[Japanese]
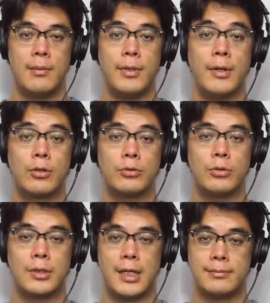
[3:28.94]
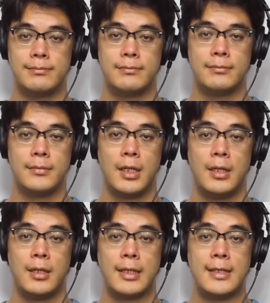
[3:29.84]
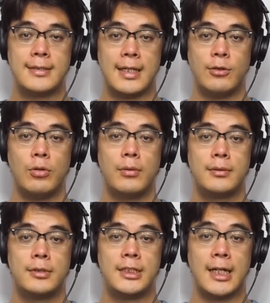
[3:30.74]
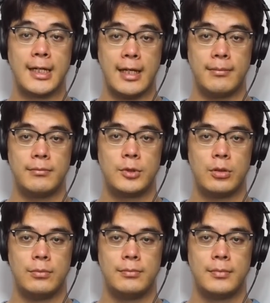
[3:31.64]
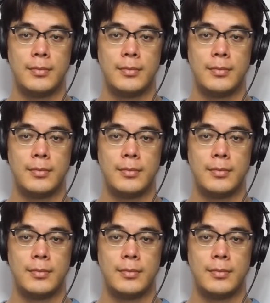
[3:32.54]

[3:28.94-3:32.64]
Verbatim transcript: 琵琶湖東岸、現在の滋賀県と、